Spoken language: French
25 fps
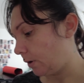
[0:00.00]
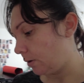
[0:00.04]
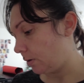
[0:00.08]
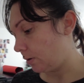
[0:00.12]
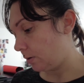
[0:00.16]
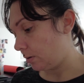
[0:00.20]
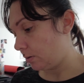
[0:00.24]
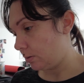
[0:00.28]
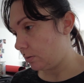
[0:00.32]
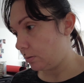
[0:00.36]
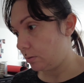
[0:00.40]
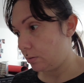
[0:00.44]

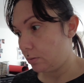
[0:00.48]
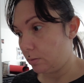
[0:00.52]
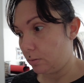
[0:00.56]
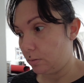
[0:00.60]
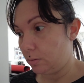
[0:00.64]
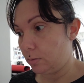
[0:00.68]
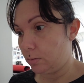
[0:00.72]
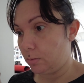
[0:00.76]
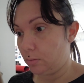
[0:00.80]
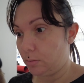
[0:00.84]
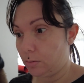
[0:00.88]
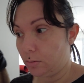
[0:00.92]

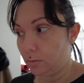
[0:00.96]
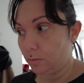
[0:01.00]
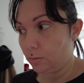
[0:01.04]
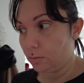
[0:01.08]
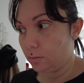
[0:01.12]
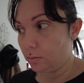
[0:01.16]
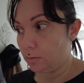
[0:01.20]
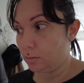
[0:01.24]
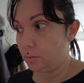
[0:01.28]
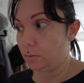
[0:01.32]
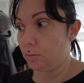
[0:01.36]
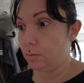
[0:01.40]

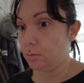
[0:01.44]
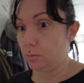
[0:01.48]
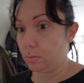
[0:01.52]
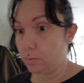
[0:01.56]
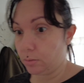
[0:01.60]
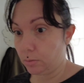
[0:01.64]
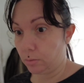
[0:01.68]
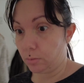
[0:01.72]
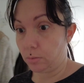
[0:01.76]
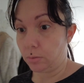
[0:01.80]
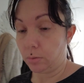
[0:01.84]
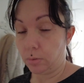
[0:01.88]
Euh,
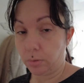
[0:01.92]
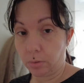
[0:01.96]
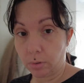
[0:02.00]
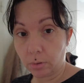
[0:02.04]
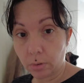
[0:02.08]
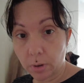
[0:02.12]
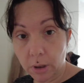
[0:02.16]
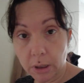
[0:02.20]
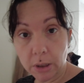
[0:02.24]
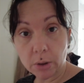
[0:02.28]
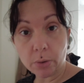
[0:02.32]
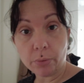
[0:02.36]

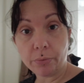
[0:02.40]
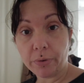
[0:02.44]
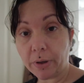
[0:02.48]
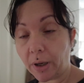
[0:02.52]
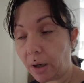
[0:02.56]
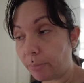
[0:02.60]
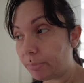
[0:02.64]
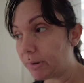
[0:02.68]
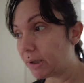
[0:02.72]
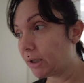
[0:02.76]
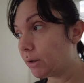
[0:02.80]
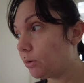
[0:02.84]
et on
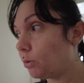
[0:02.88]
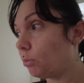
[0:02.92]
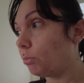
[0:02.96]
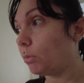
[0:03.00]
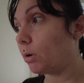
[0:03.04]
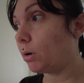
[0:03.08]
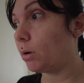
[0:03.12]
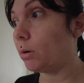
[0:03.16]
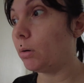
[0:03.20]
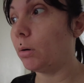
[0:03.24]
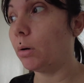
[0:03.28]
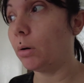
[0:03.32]
verra bien
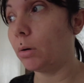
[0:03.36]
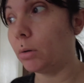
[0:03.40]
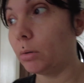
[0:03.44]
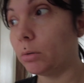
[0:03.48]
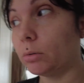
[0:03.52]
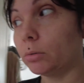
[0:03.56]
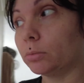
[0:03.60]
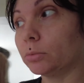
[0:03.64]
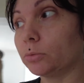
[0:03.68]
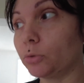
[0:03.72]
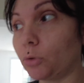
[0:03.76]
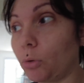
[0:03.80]
comment,
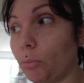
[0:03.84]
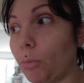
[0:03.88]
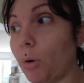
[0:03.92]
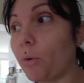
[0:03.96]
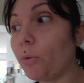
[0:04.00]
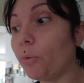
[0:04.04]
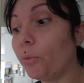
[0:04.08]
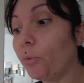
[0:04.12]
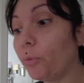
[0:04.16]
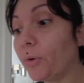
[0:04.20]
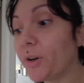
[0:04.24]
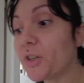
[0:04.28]
comment
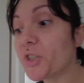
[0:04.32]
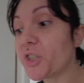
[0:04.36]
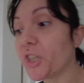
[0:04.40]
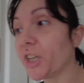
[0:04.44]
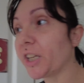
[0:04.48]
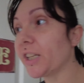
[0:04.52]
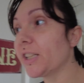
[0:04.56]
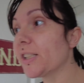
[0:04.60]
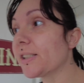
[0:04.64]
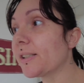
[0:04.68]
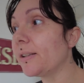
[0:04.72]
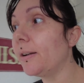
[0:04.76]
on va
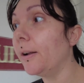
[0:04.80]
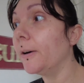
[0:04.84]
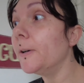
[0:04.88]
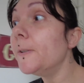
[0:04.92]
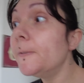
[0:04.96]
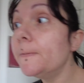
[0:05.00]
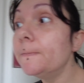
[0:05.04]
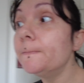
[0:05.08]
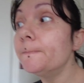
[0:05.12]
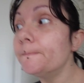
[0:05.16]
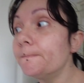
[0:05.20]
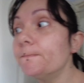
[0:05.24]
gérer cela.
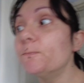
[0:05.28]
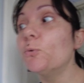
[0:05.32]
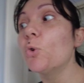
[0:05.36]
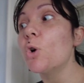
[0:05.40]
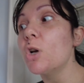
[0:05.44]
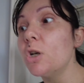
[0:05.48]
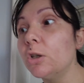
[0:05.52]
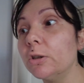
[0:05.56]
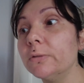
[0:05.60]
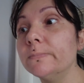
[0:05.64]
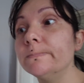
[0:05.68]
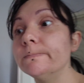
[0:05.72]

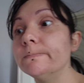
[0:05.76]
Voilà.